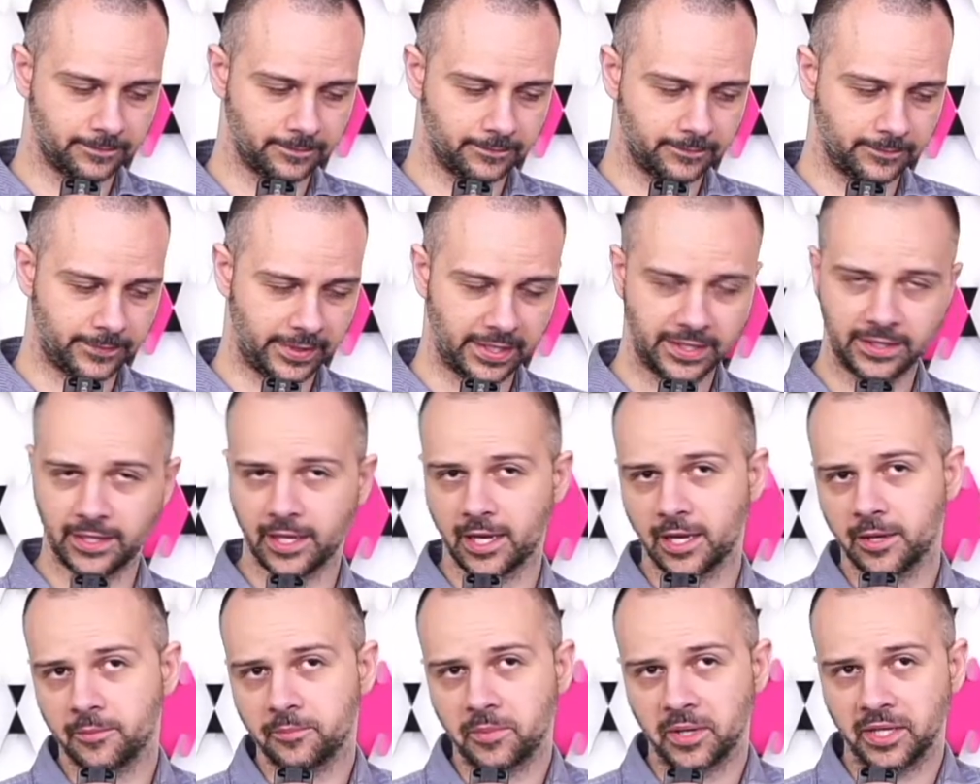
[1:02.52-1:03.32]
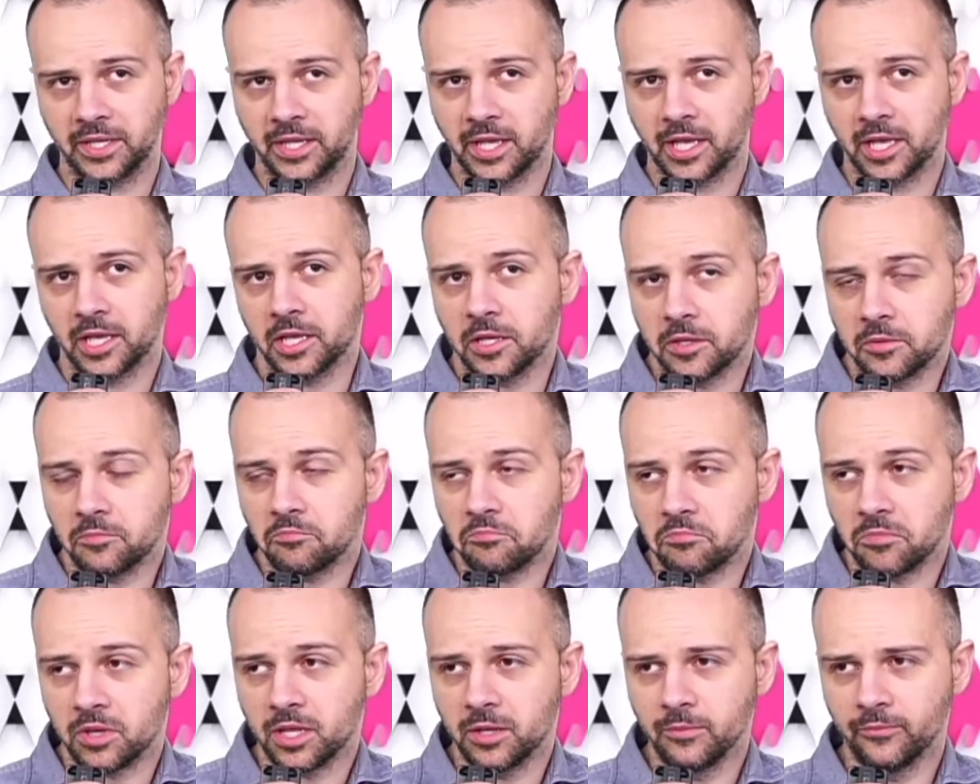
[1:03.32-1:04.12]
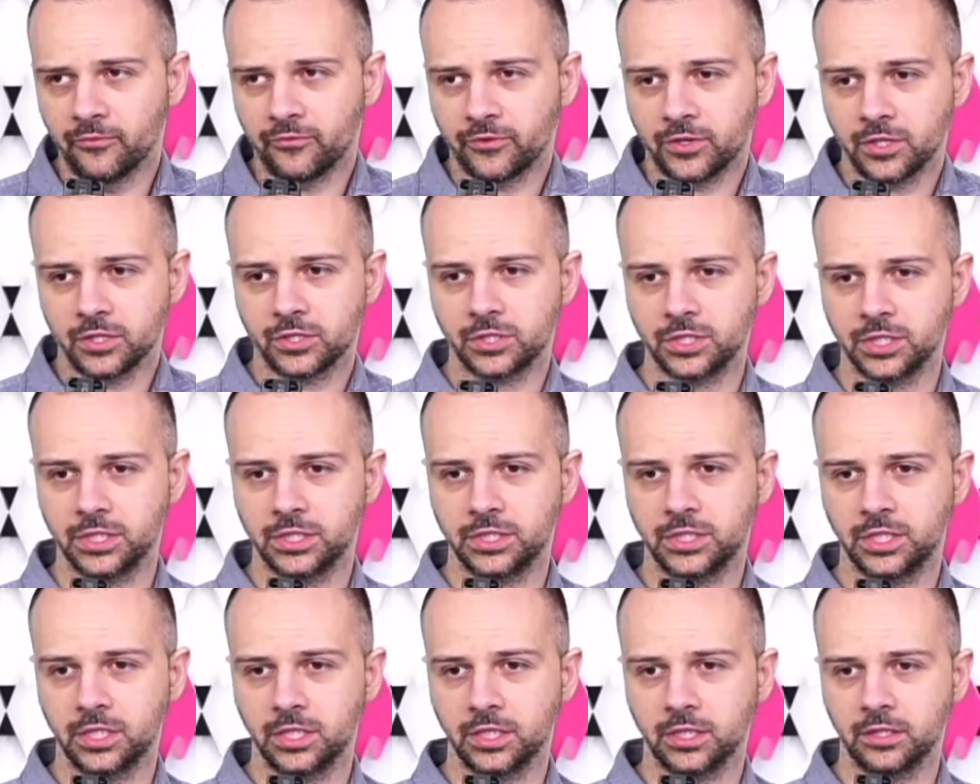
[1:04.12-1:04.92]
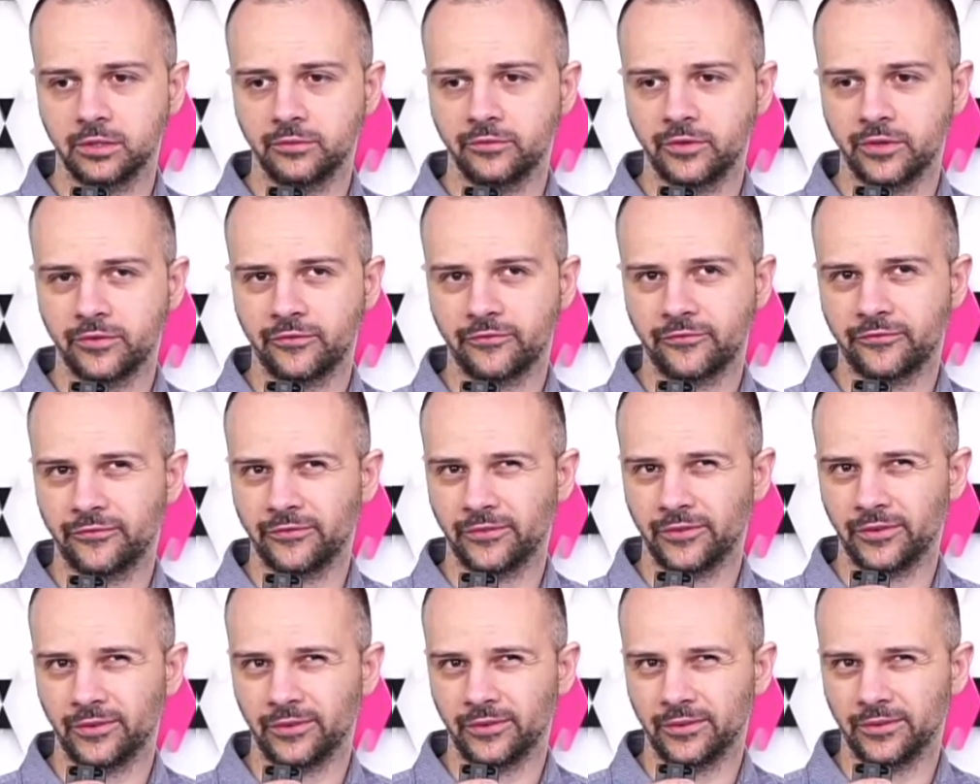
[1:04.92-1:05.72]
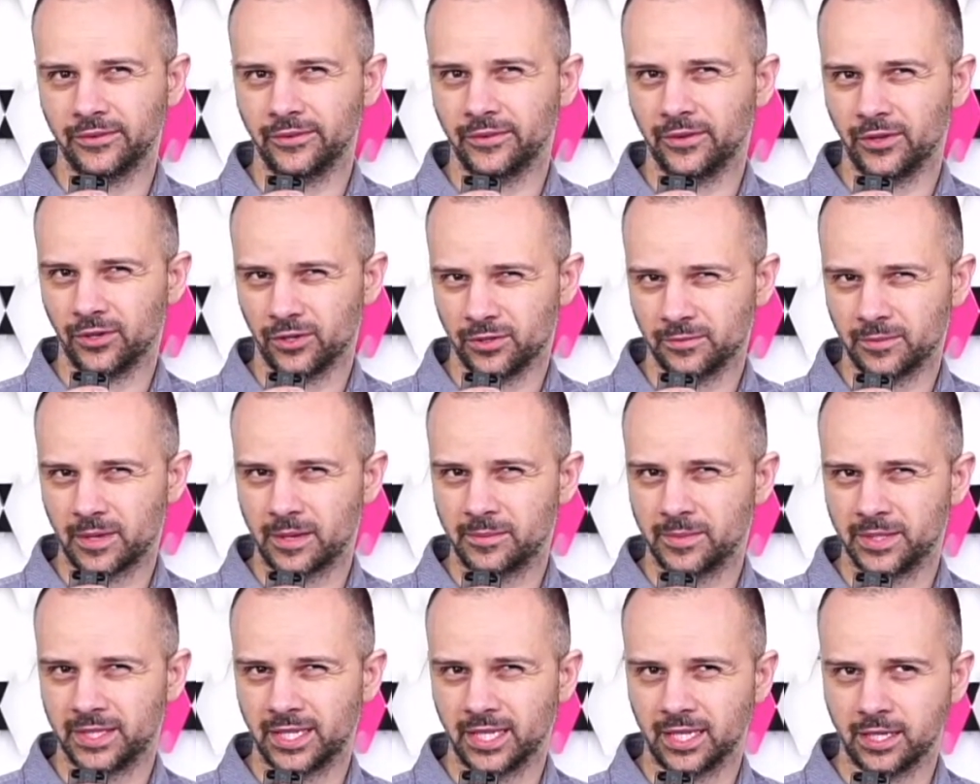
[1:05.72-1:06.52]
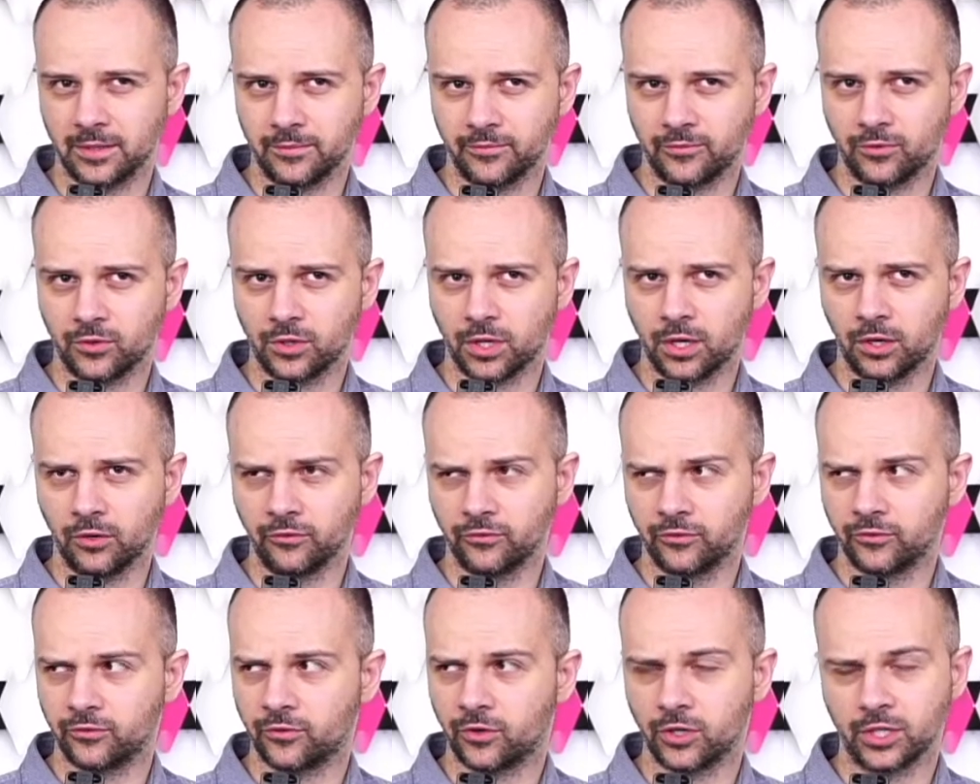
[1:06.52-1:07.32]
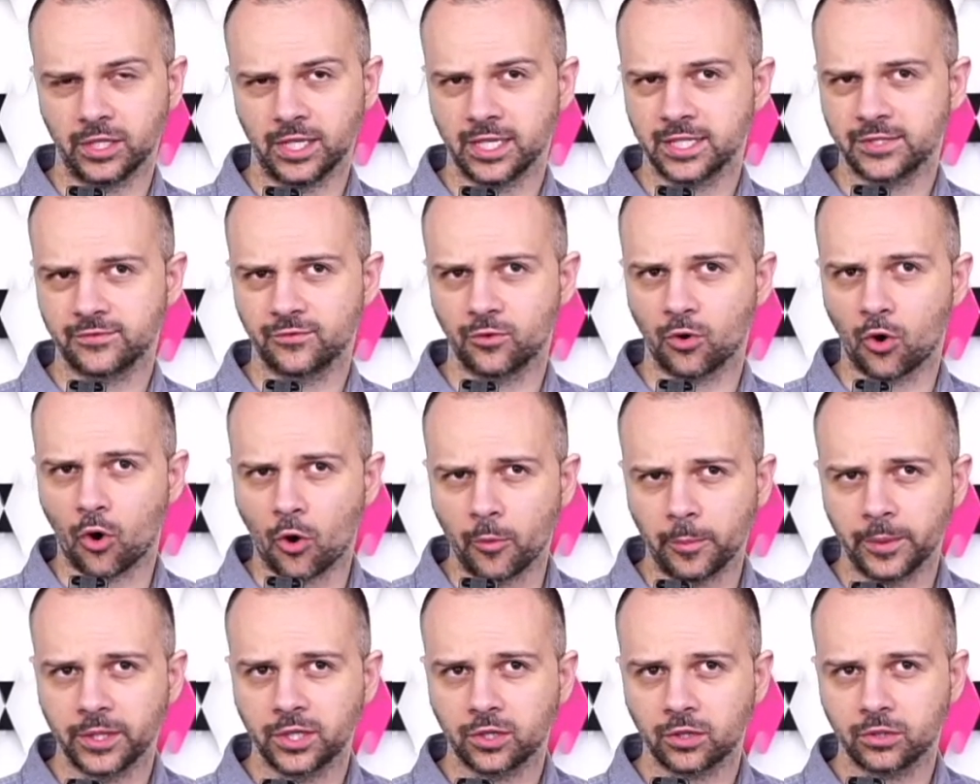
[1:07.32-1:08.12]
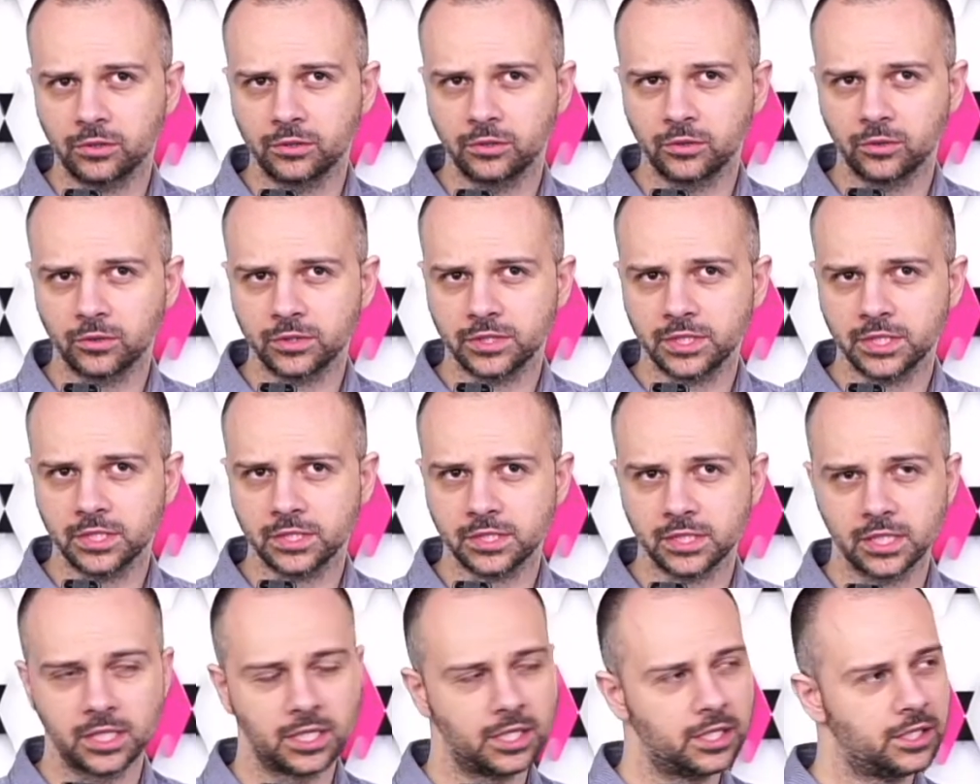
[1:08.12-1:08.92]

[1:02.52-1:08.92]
bei, der, bei der Impfgeschichte, wir hören mal mit der Impfung auf, vor allem jetzt, wo Omikron los ist.